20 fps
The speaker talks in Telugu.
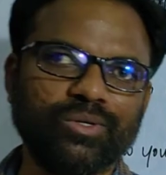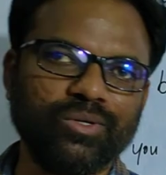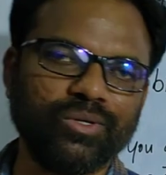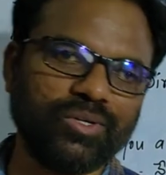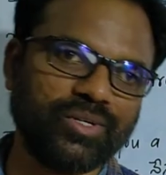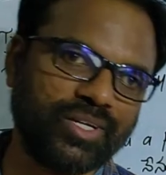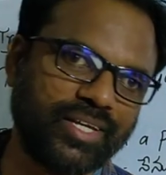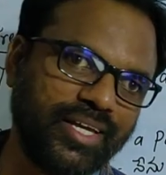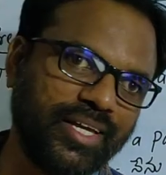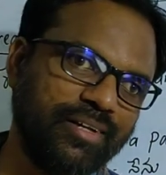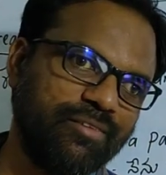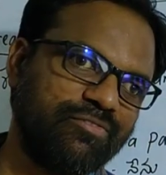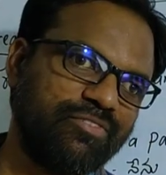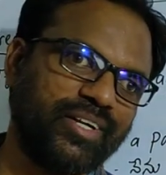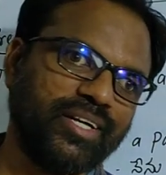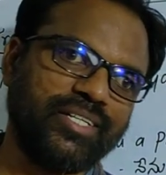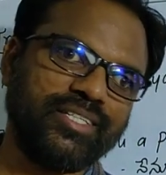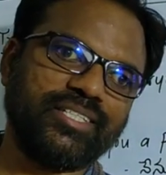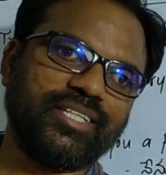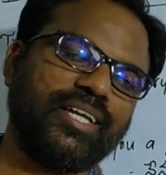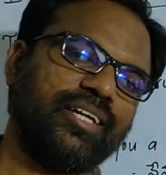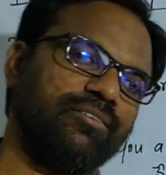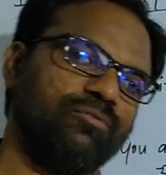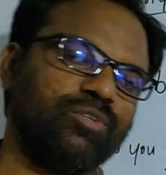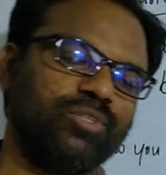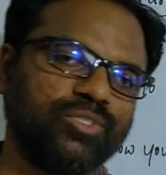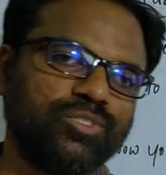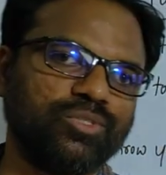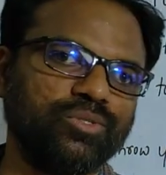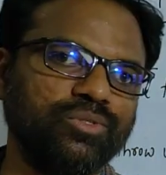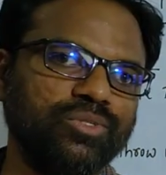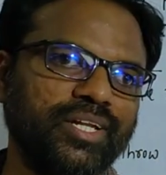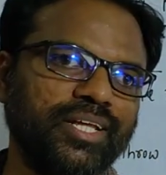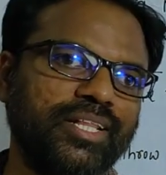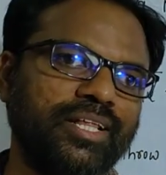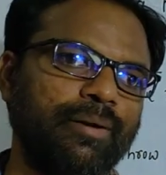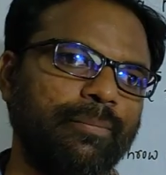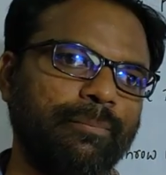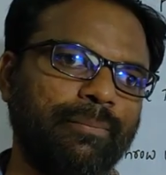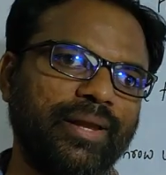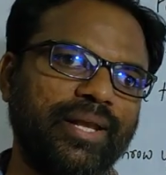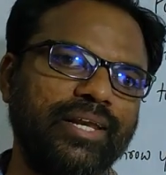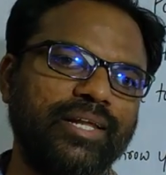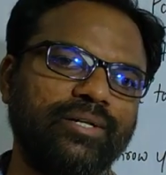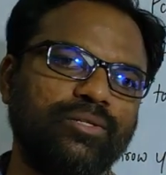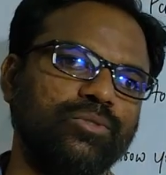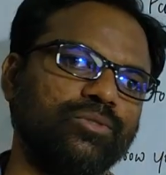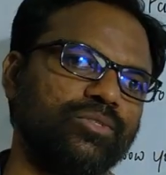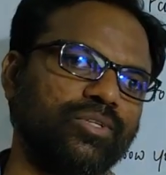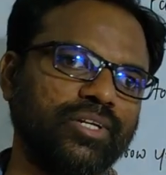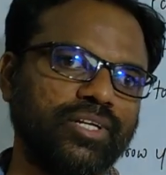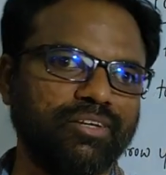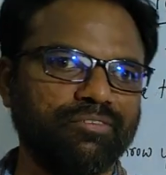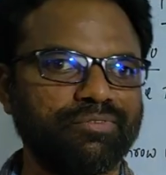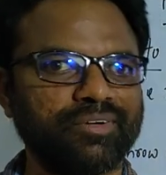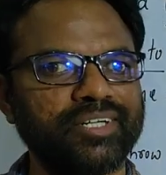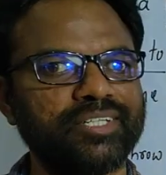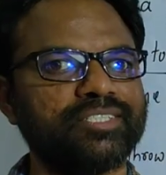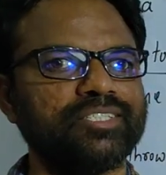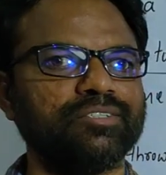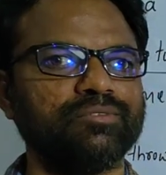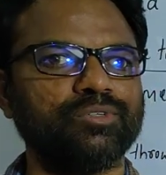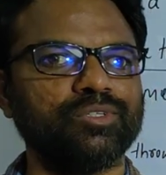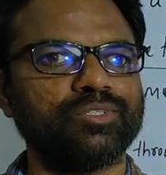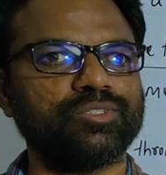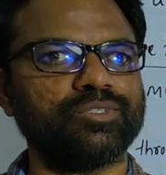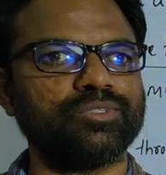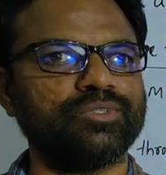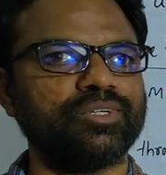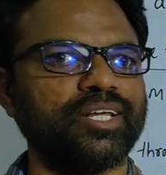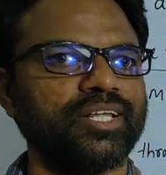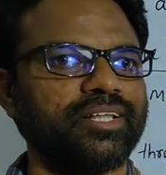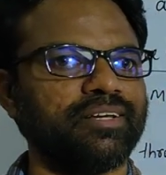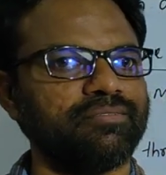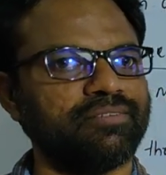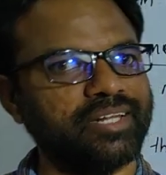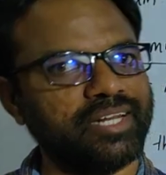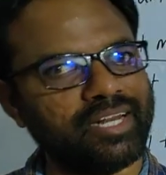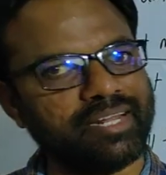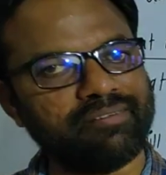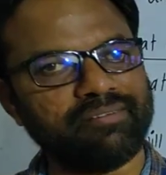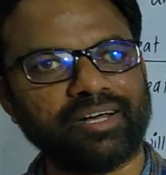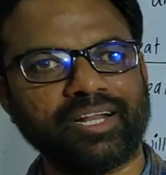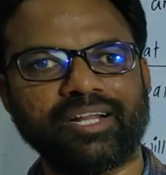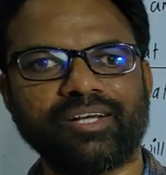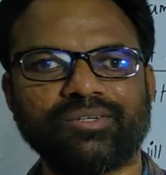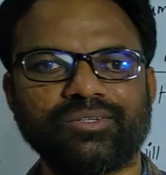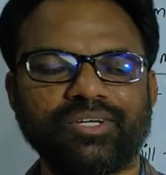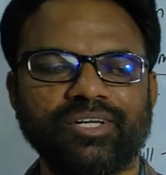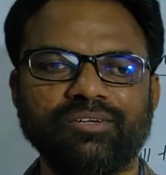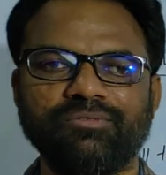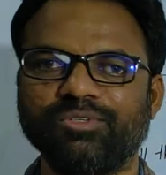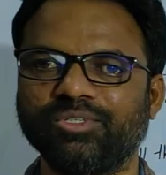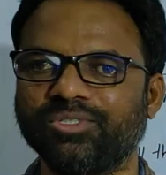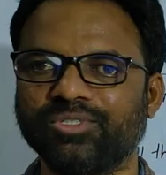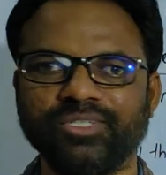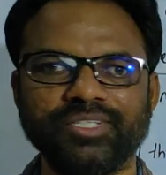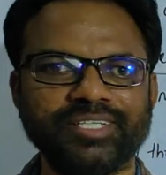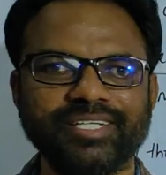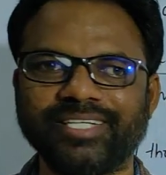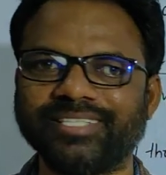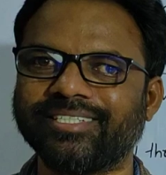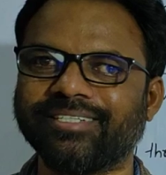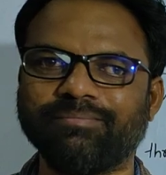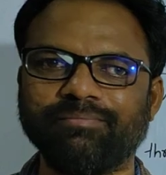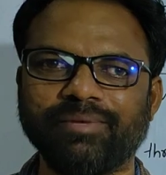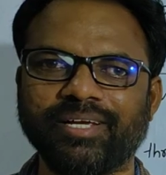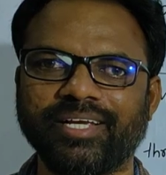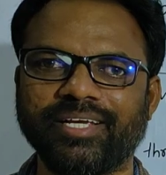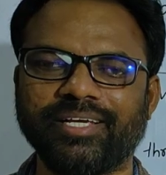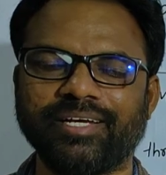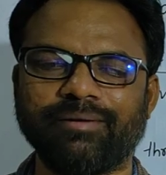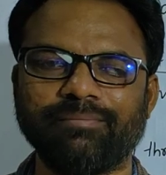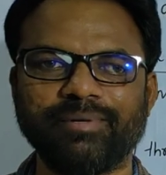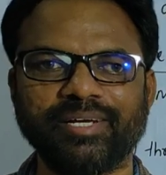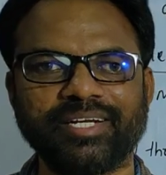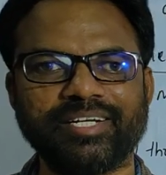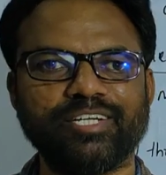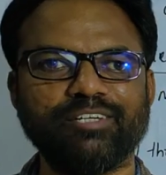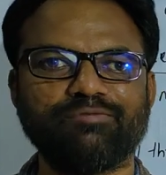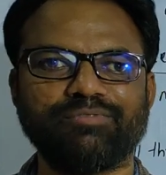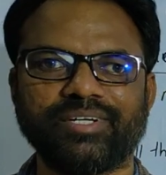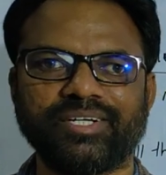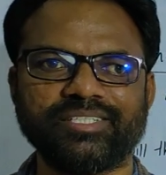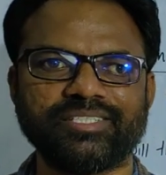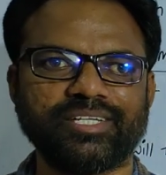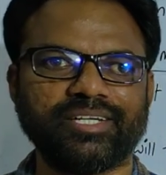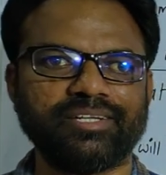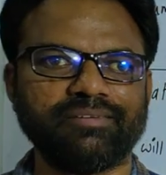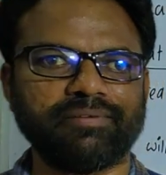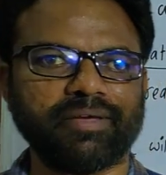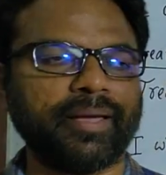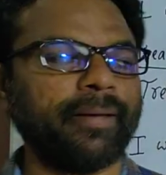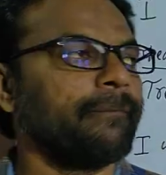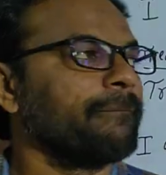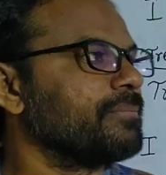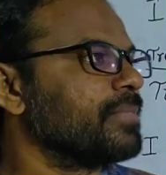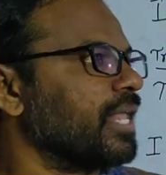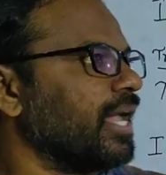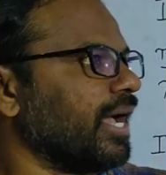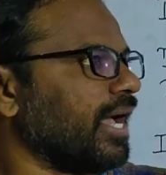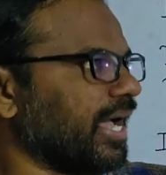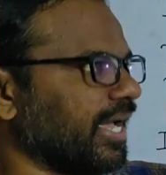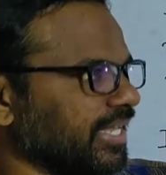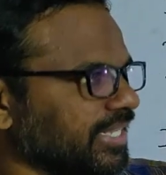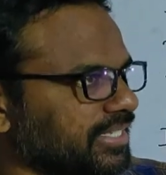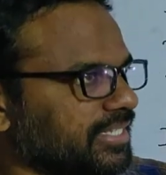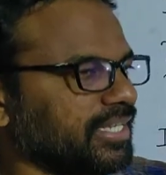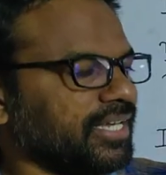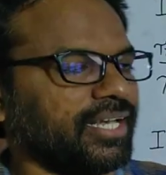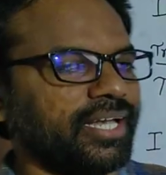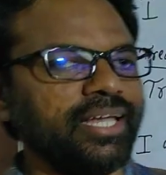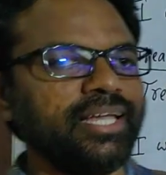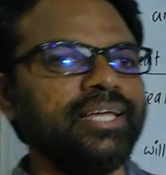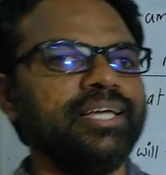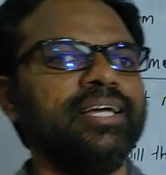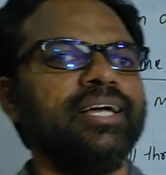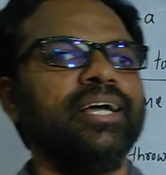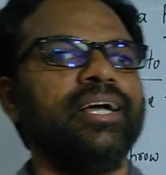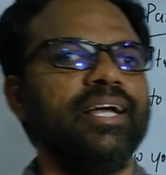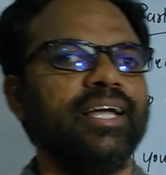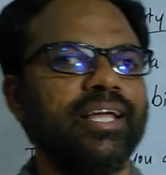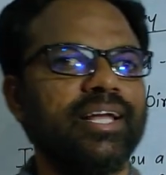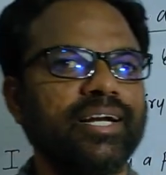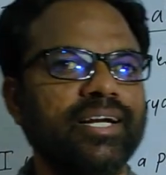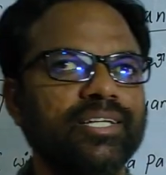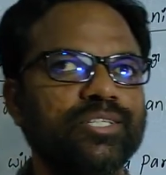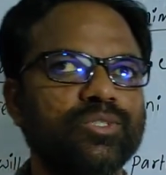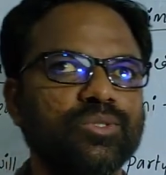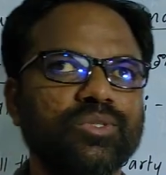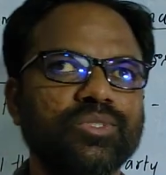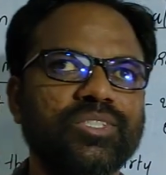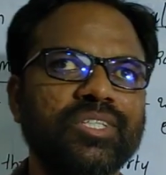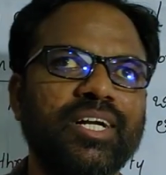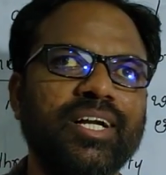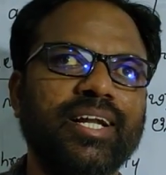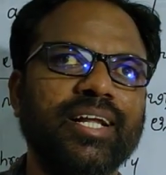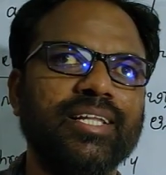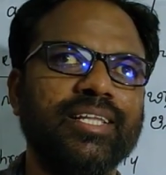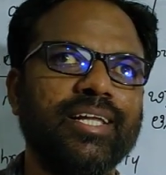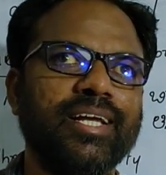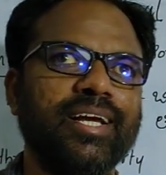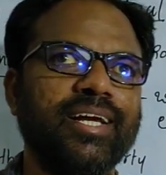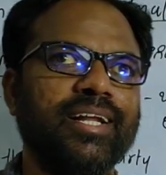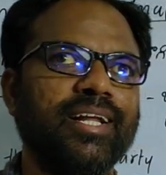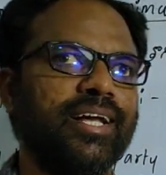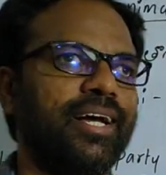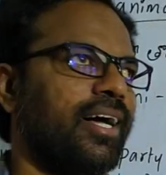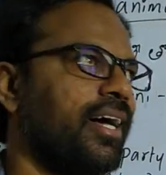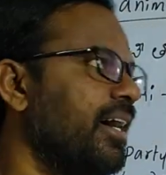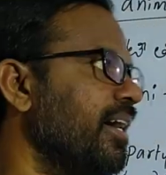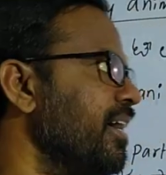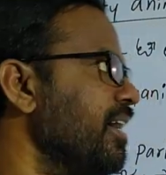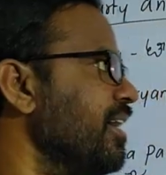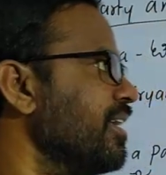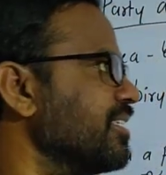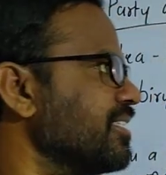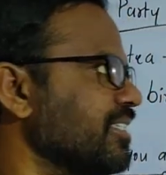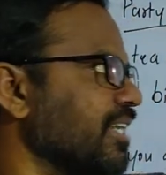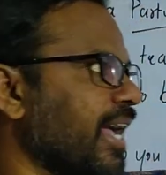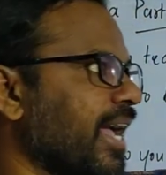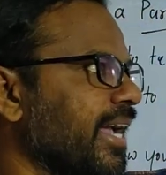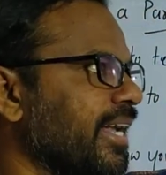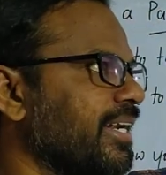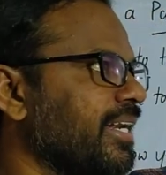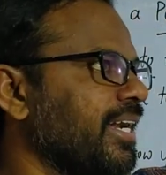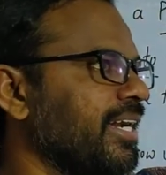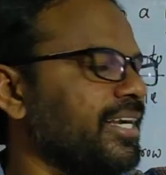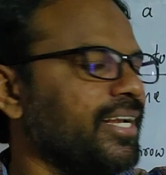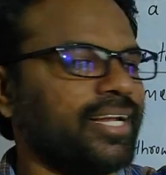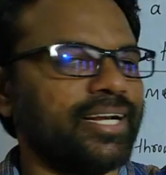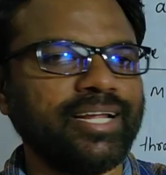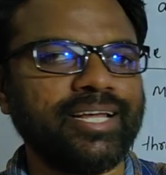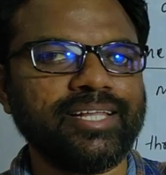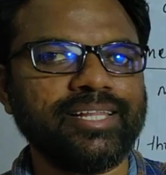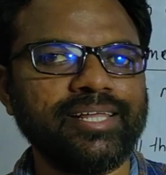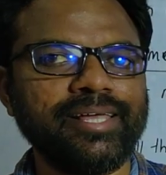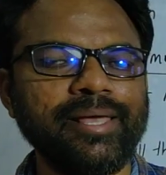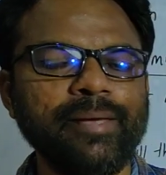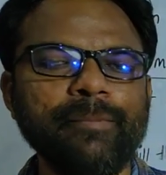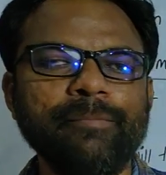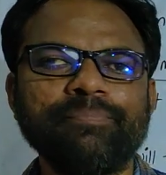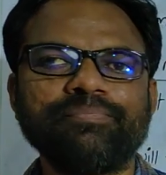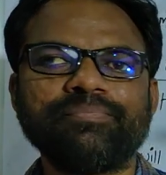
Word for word: కొడుక్కి ఫ్రెండ్సే ఇవ్వచ్చు లేదా పెళ్ళి కూతురికి ఫ్రెండ్స్ ఇవ్వచ్చు లేదా వీళ్ళే వాళ్ళకు కూడా ఇవ్వచ్చు ఇట్ డజంట్ మేక్ అ బిగ్ డిఫరెన్స్ ఎనీవే అయితే ఇక్కడ చూసినట్టయితే కనుక స్టాగ్ నైట్ అనేది